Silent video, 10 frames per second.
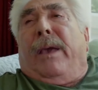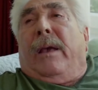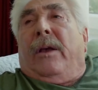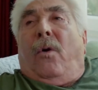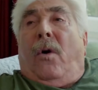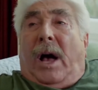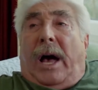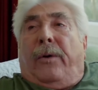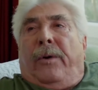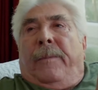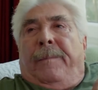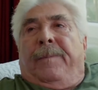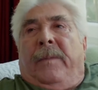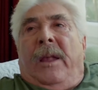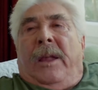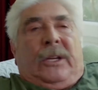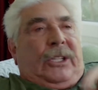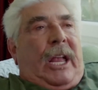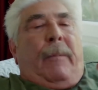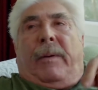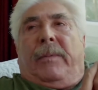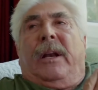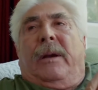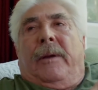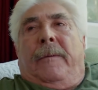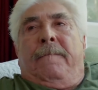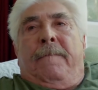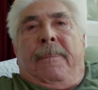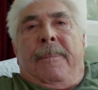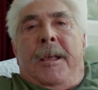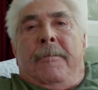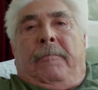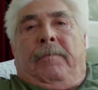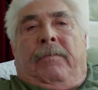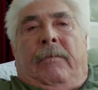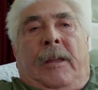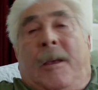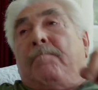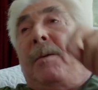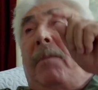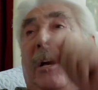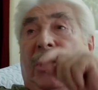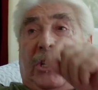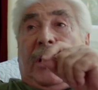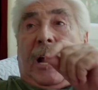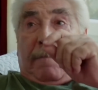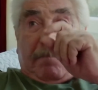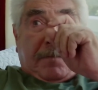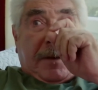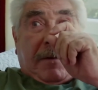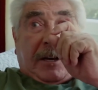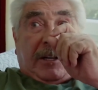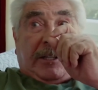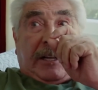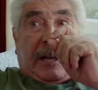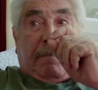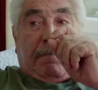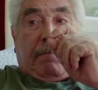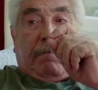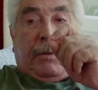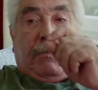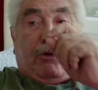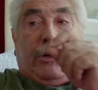Peki o Harun şey yapabilir mi? Hmm, bir bakışta, bir bakışta bir